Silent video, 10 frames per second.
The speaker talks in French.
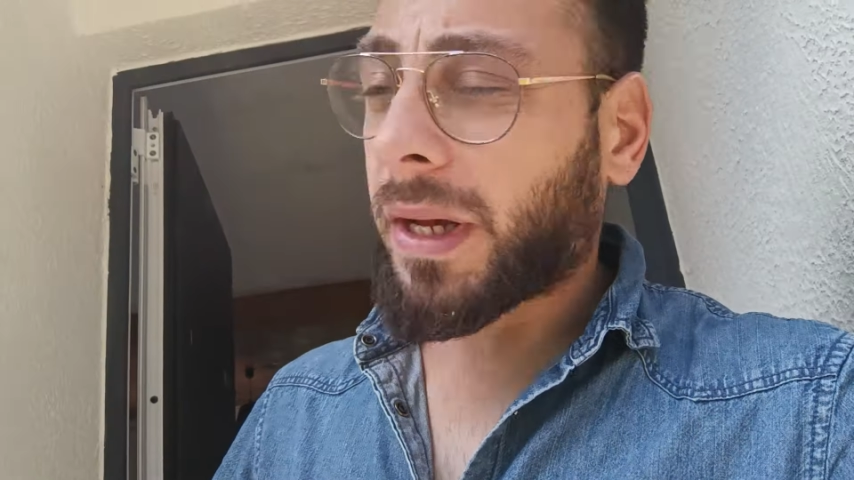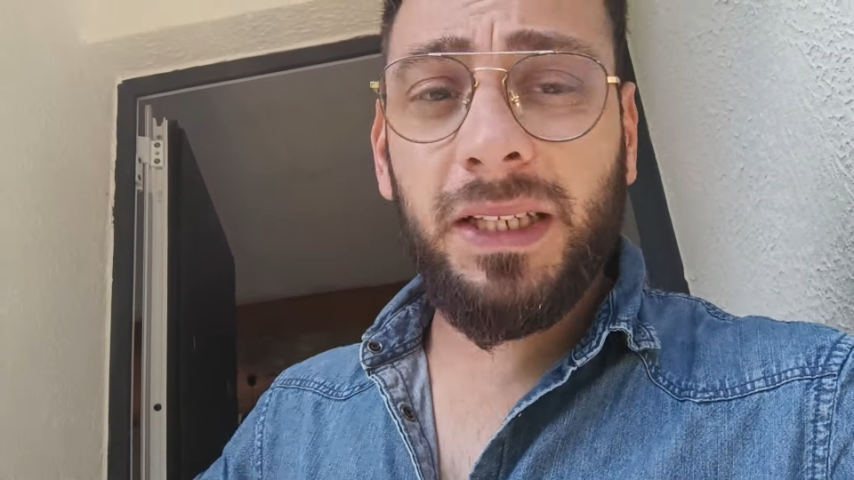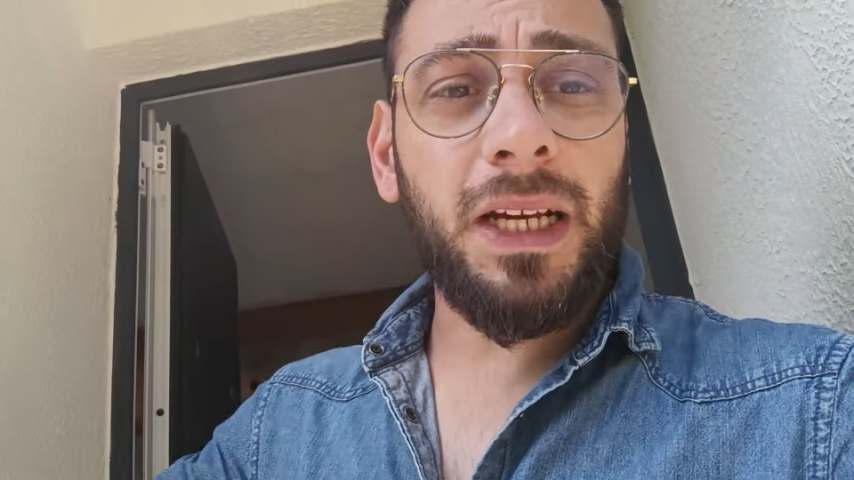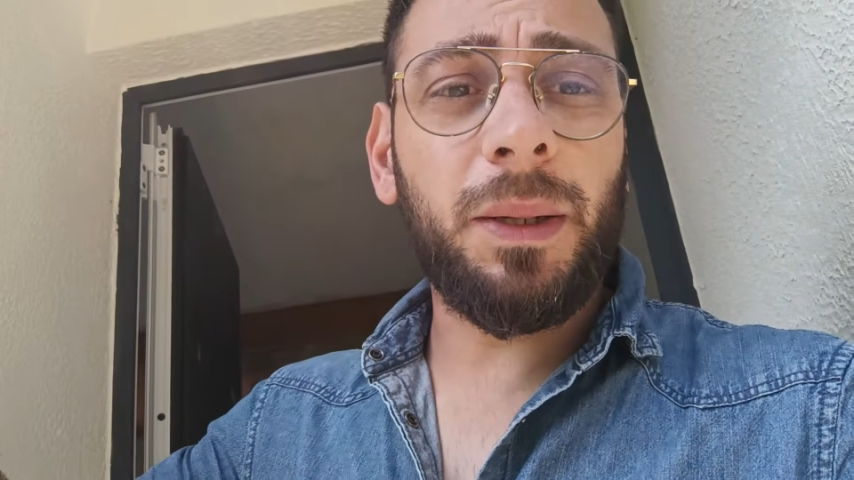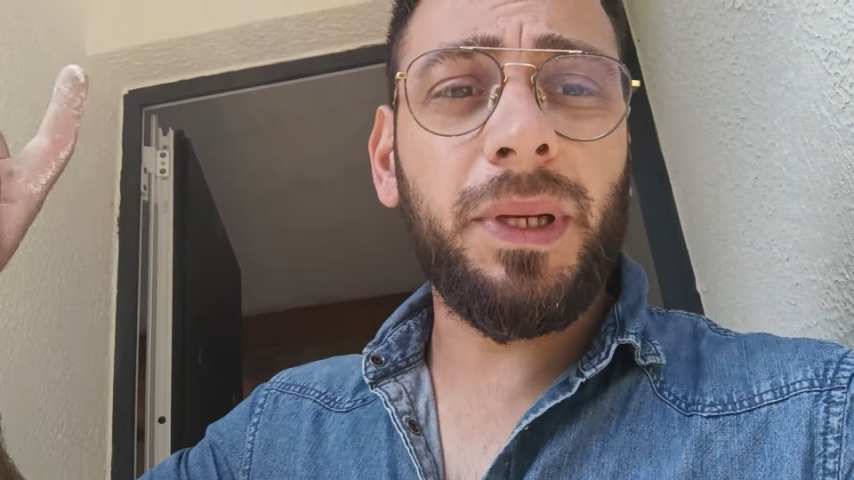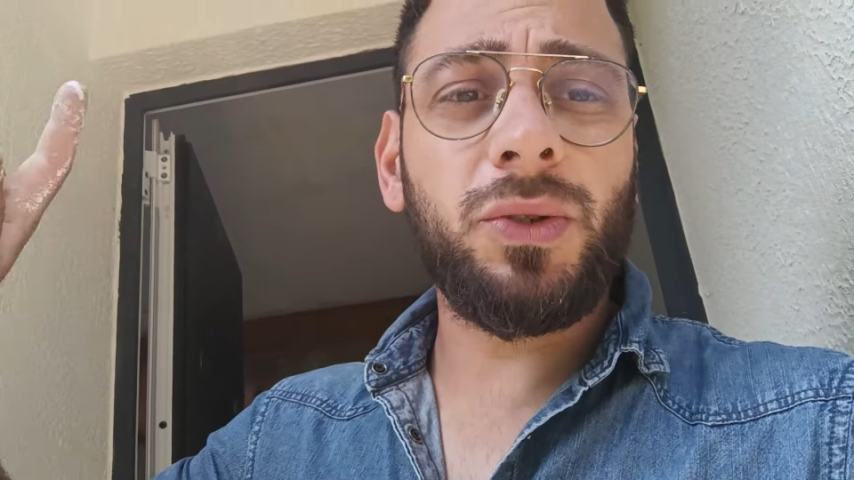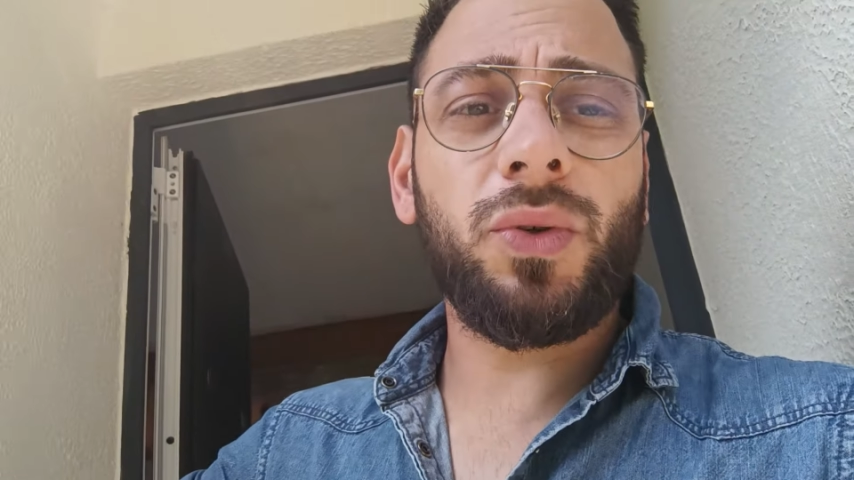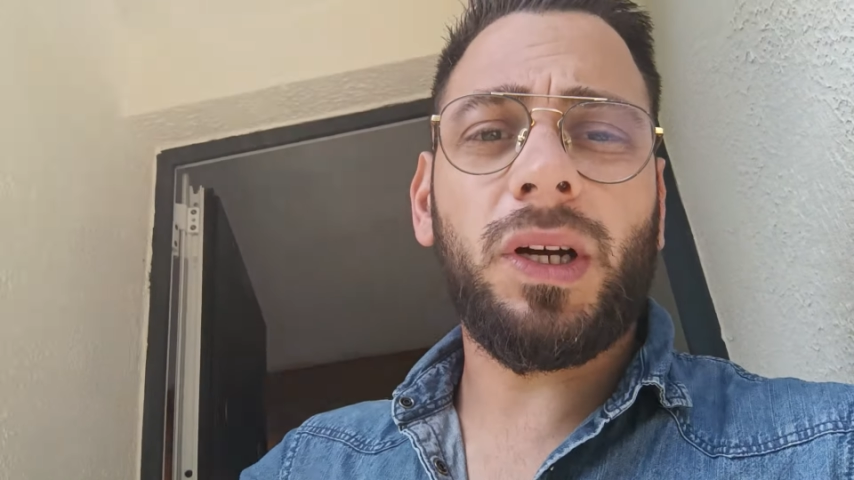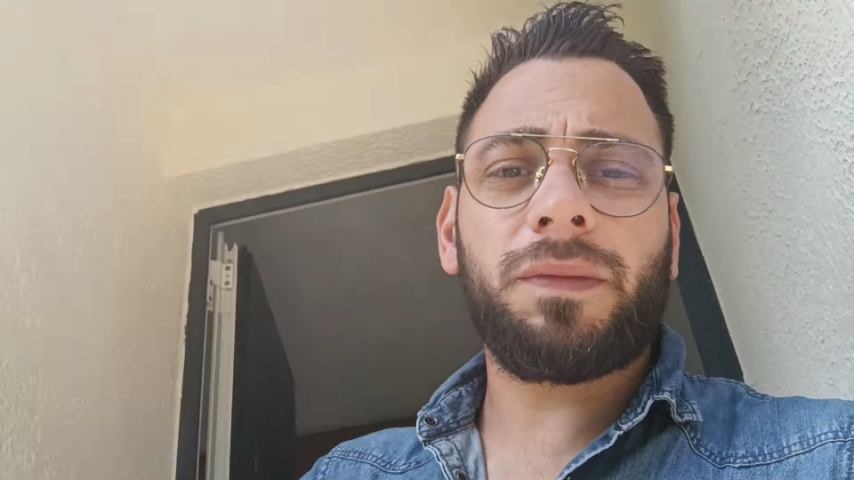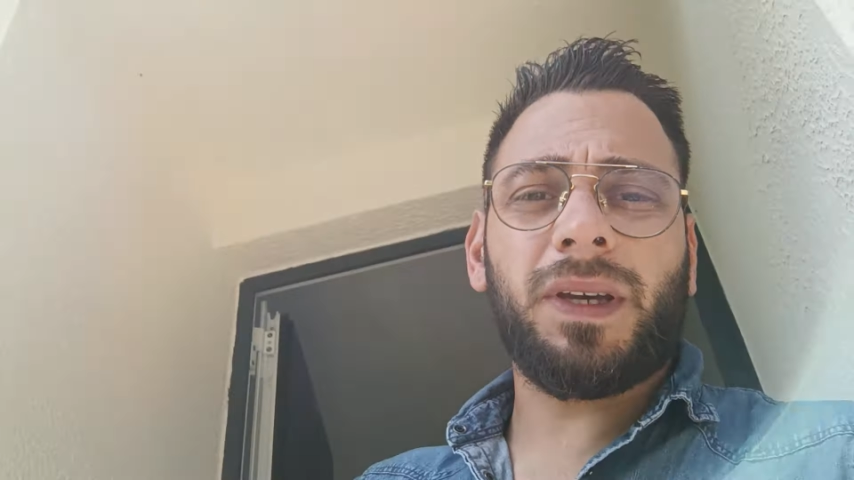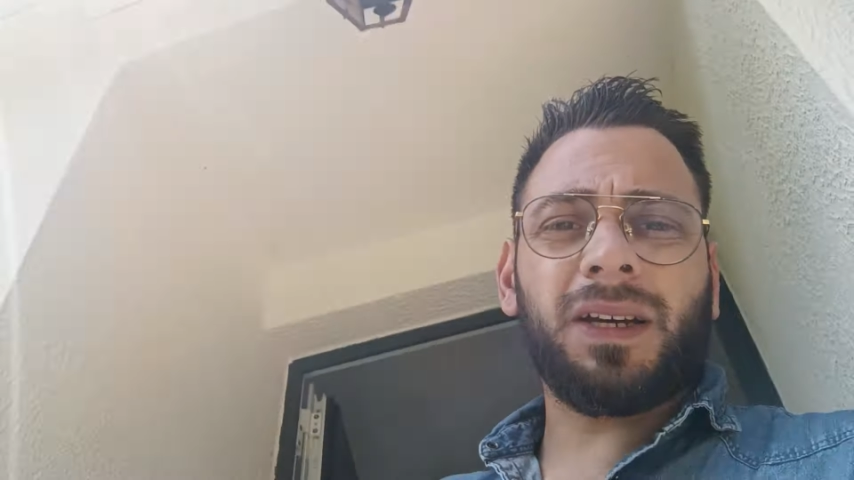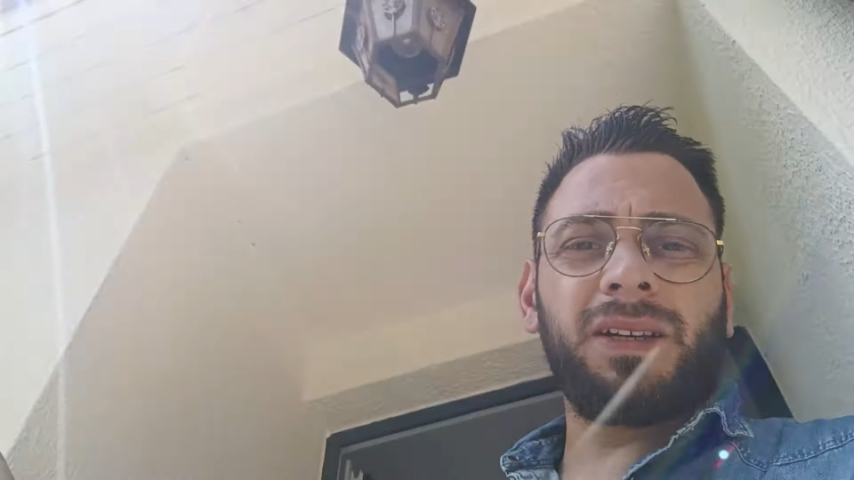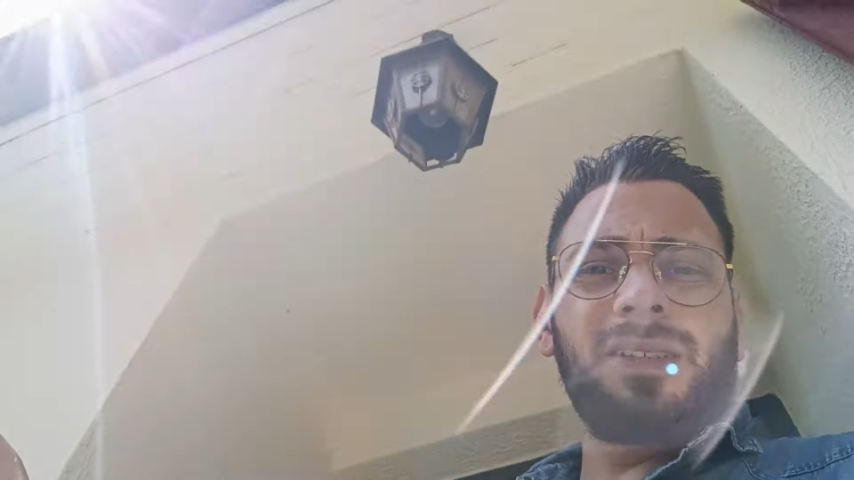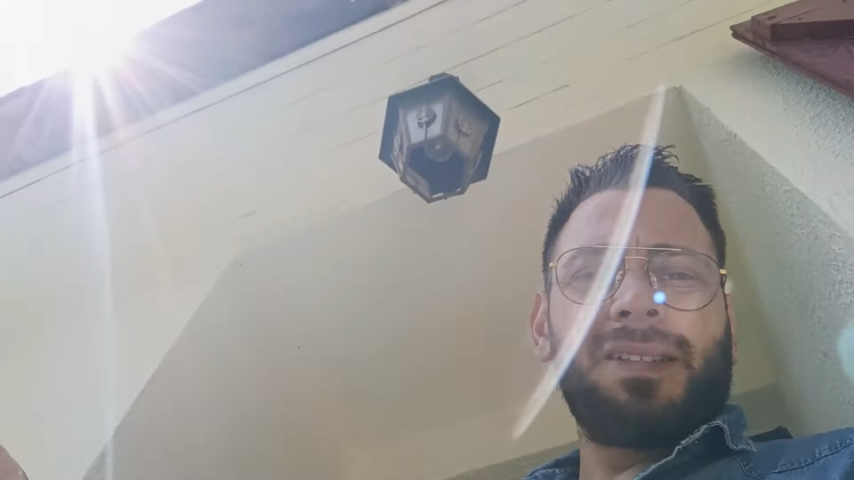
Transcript: me restera la peinture à faire